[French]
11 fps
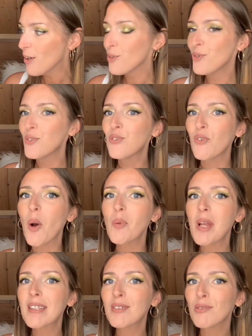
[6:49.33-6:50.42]
une
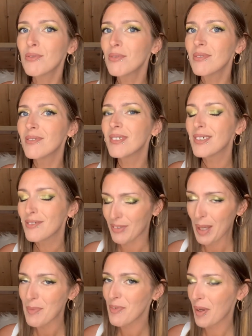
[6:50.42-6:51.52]
formulation
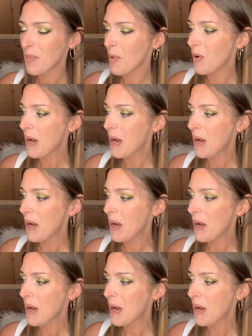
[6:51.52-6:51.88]
vraiment vraiment